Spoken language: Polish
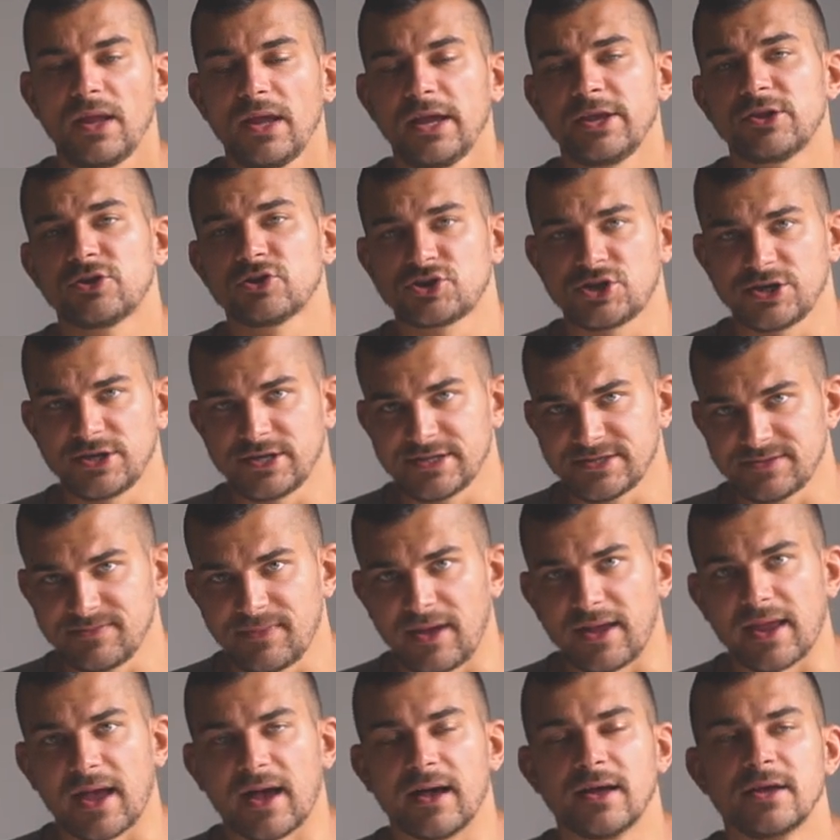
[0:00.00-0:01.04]
i to się nie
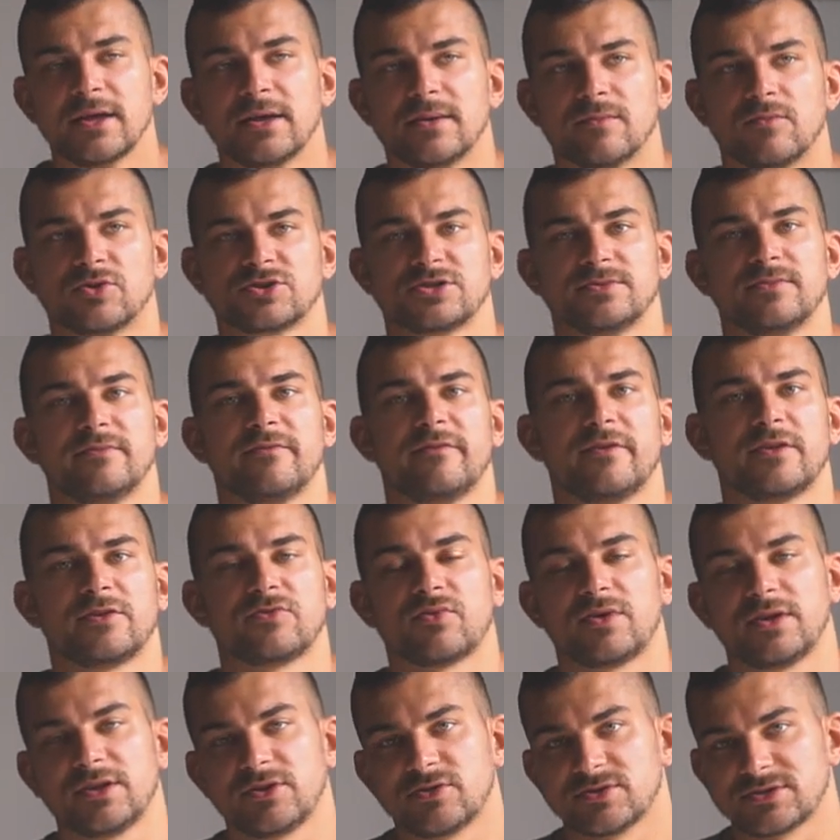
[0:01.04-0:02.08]
zmienia. Możemy
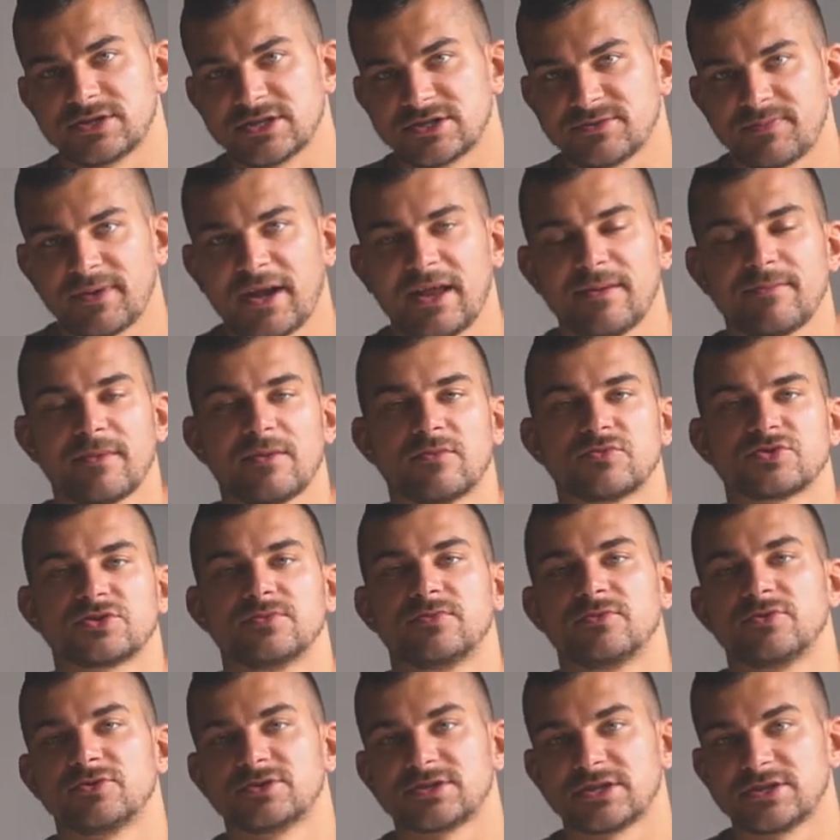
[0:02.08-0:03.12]
ewentualnie dostać premię,
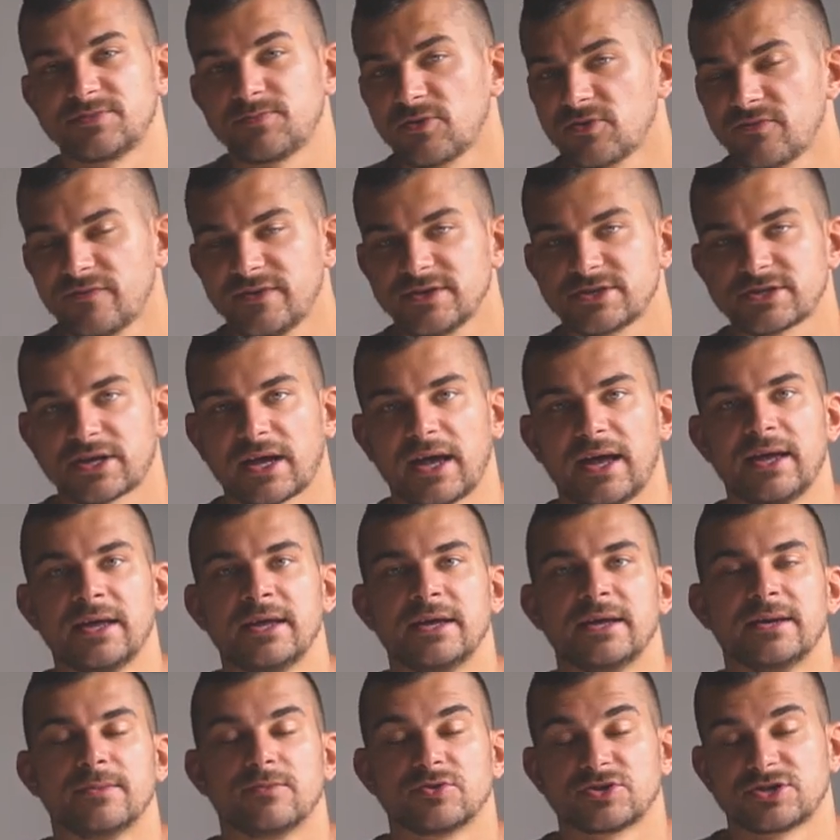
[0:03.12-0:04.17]
możemy dostać podwyżkę,
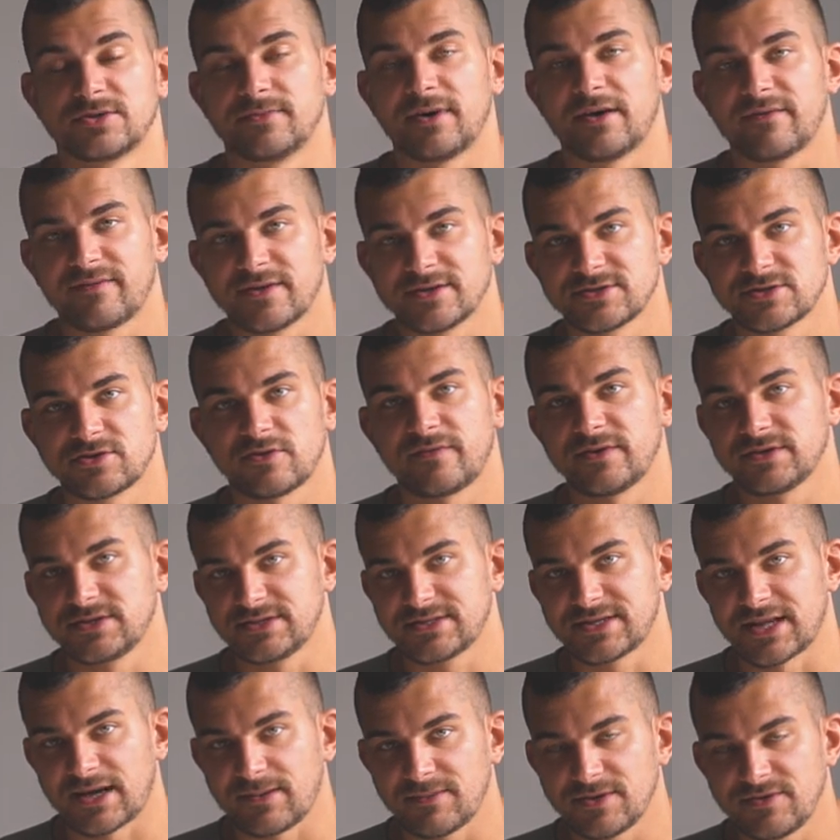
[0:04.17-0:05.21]
możemy awansować i
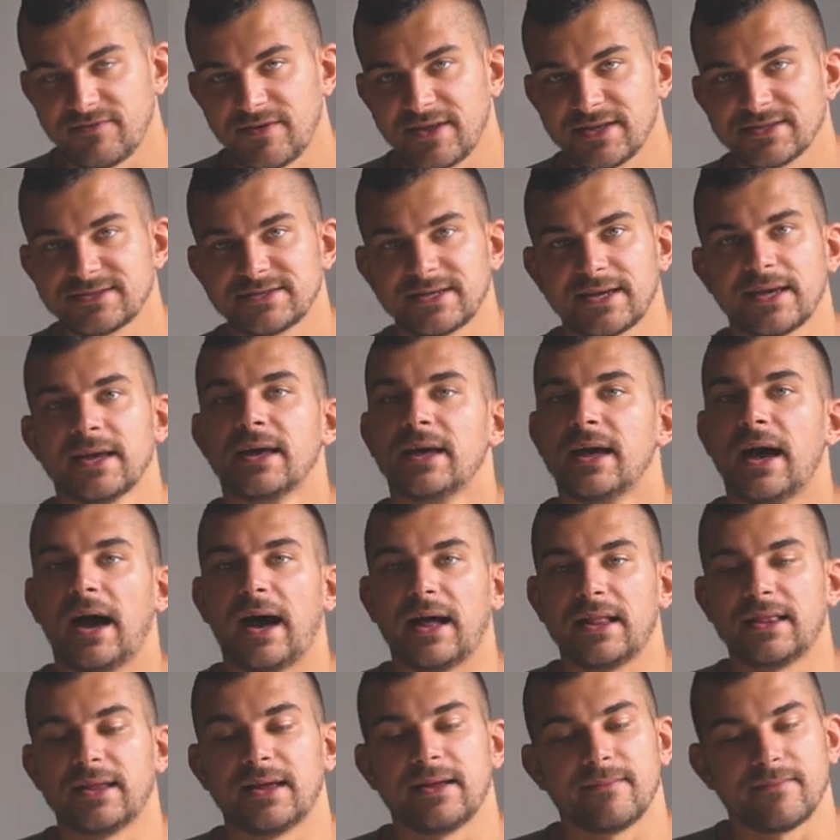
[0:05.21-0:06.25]
zarabiać więcej,
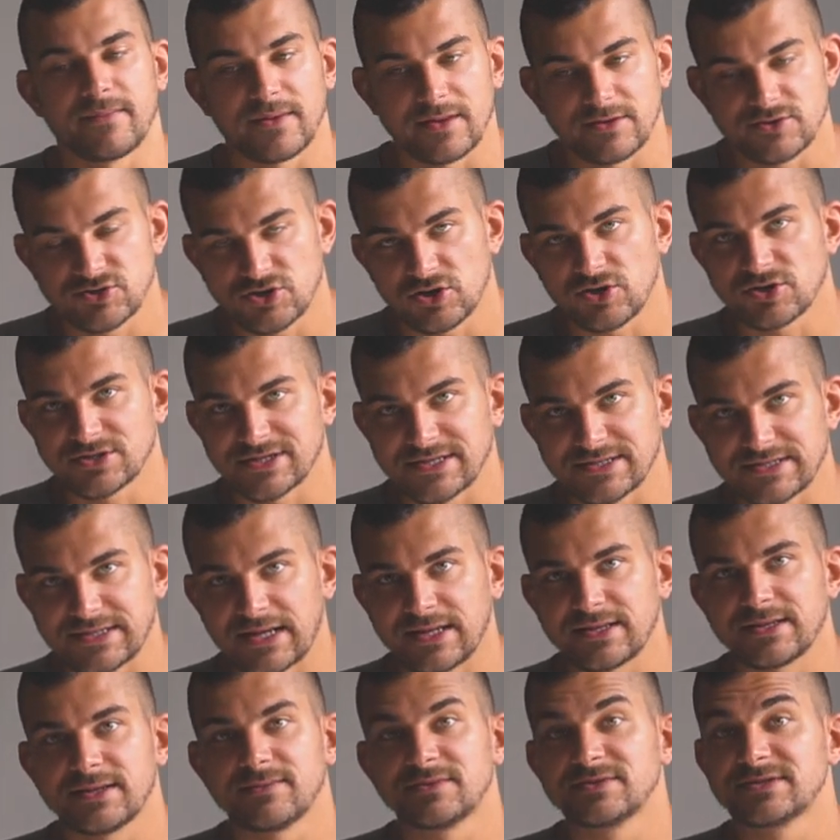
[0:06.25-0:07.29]
ale co do
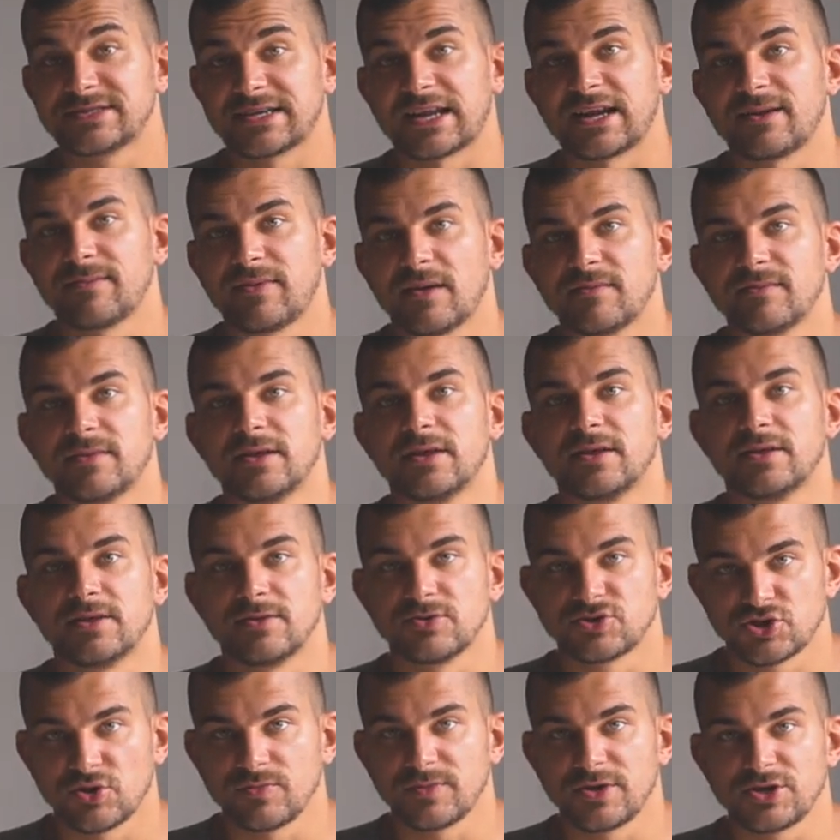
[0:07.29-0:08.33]
zasady zarabiamy
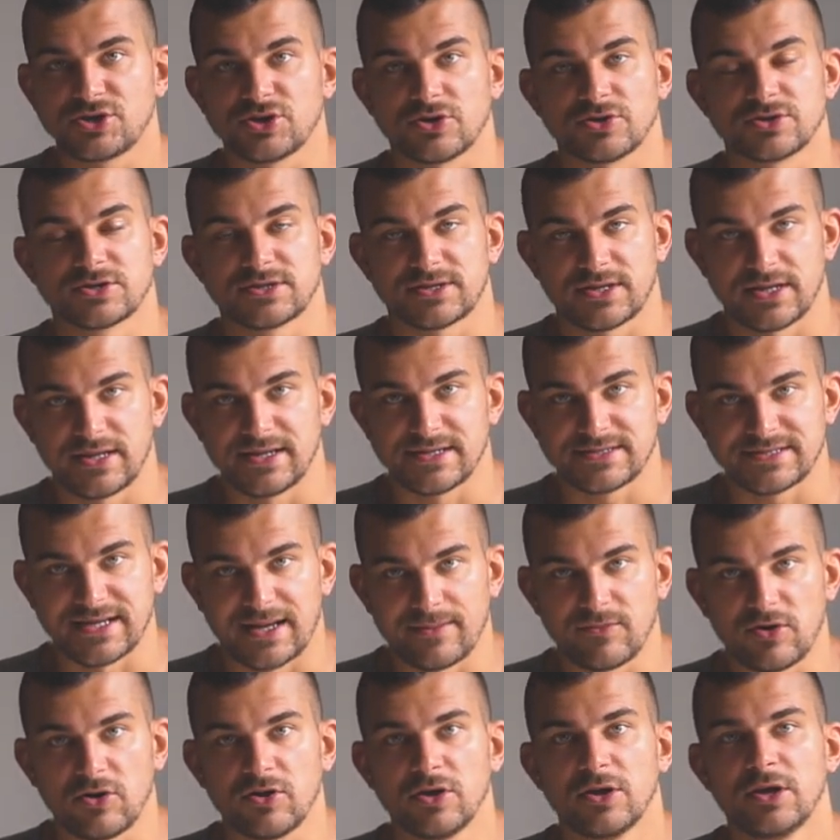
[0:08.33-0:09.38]
co miesiąc tyle
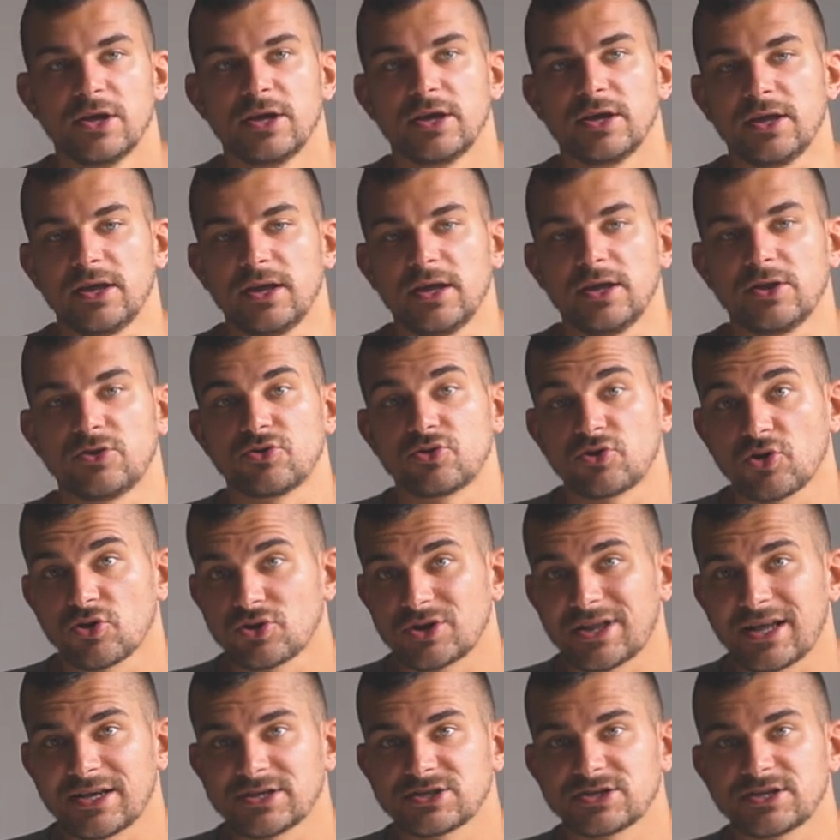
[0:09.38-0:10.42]
samo i to
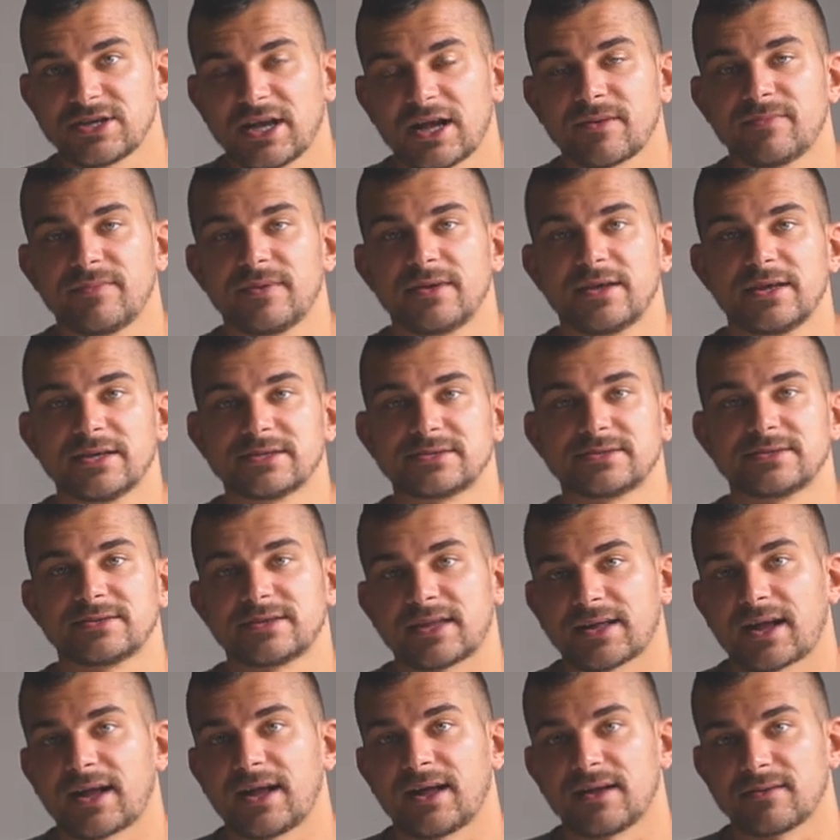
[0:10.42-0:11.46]
też jakby jest
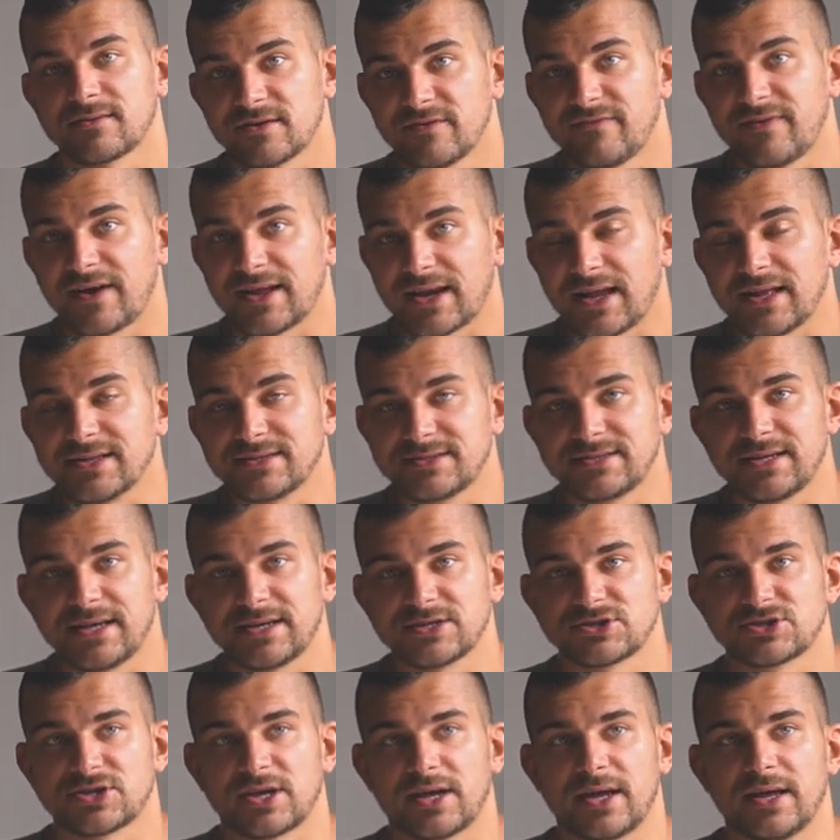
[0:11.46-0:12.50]
taka
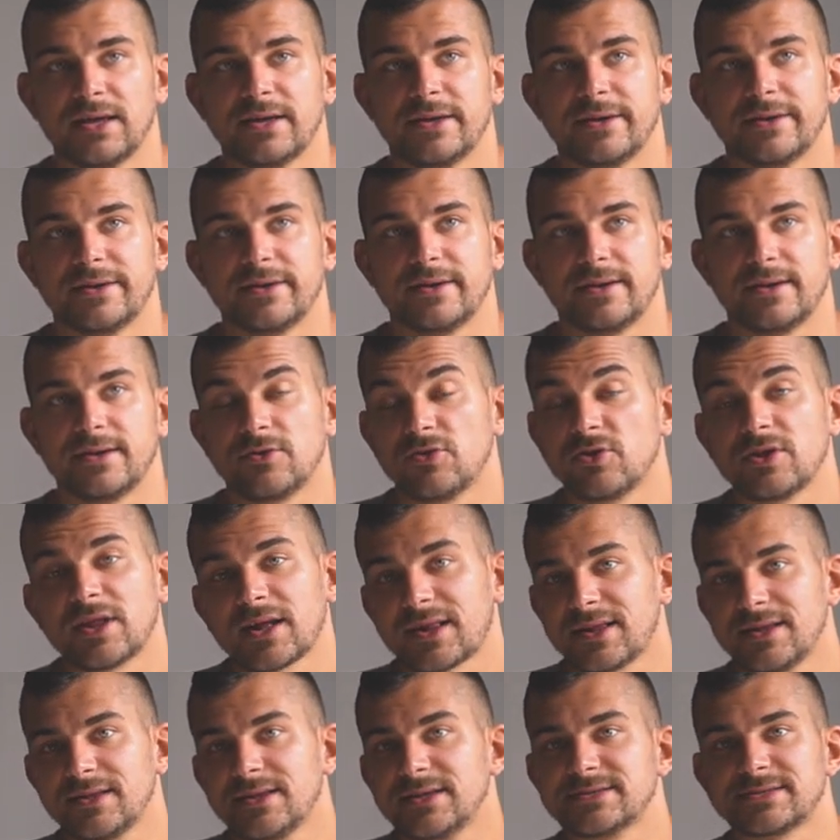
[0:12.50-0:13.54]
gwarancja, że e, no
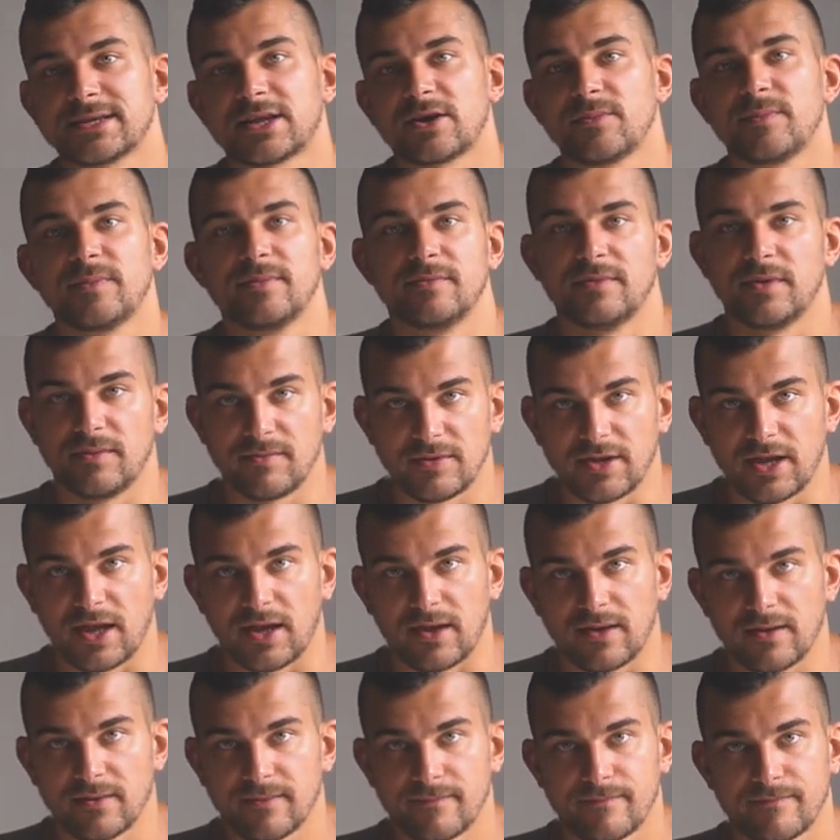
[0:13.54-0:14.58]
nagle nie zarobimy
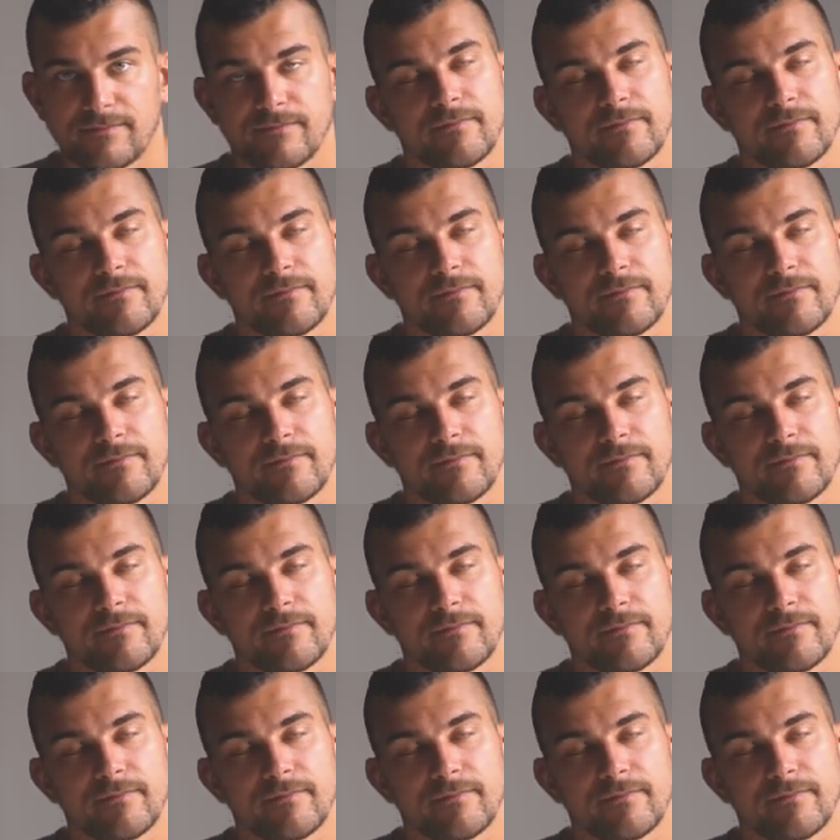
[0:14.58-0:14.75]
mniej.